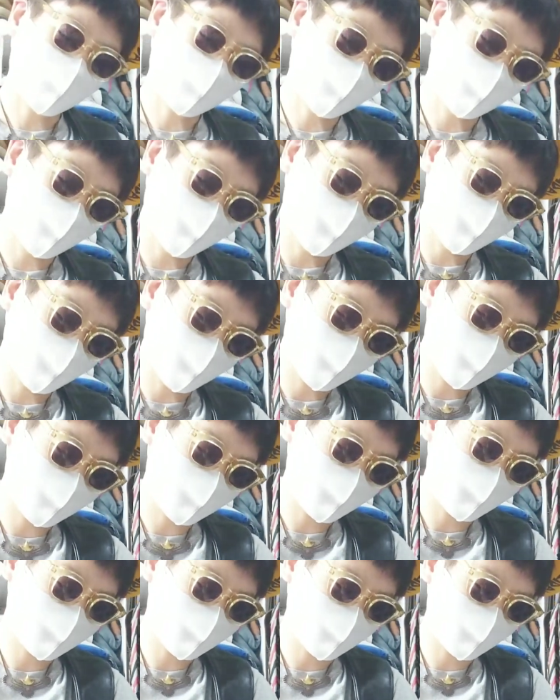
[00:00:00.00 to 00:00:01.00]
かしい
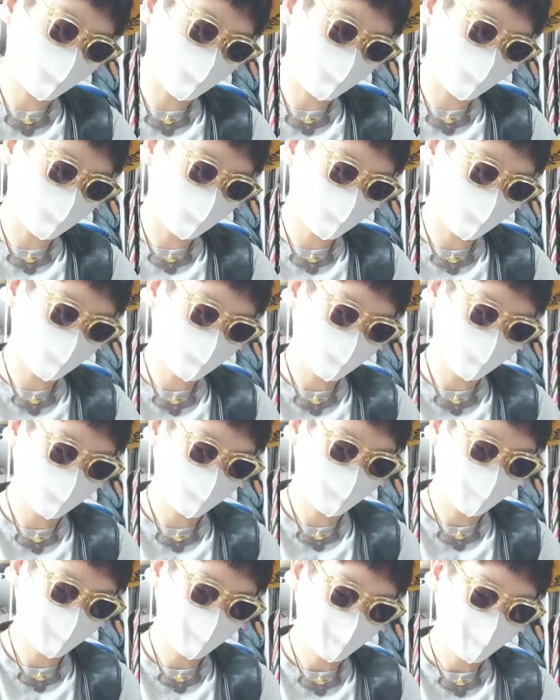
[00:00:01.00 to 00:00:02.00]
な
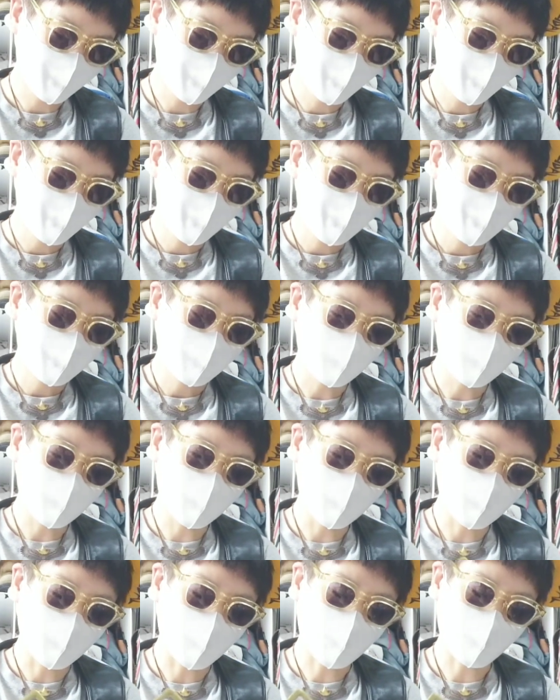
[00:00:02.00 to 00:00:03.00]
で
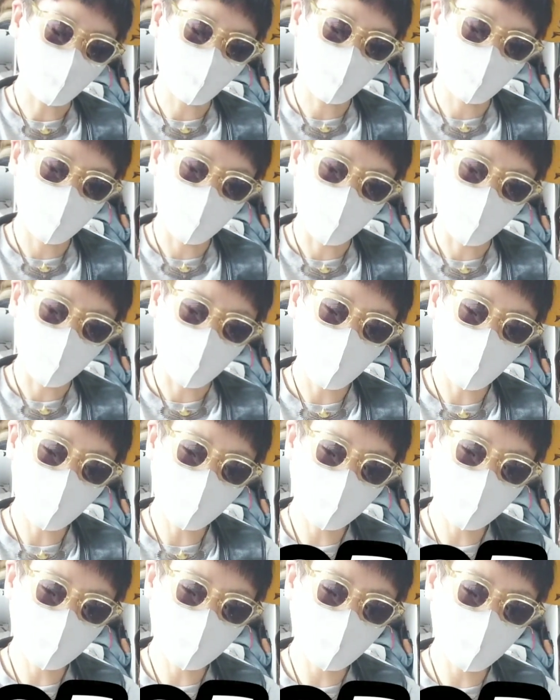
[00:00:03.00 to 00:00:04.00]
ねあのね
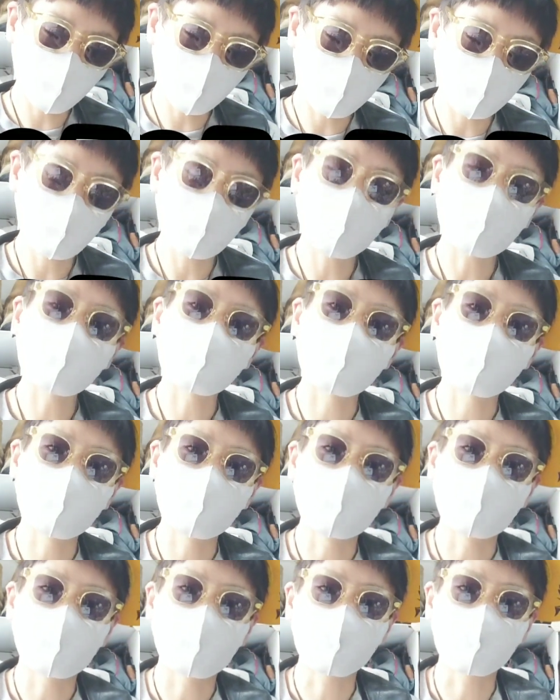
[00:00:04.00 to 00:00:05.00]
HTC ら
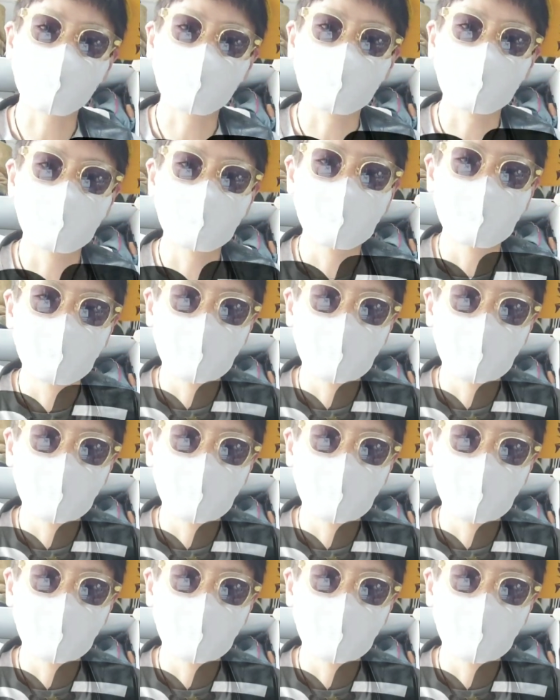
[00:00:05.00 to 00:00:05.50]
しいあの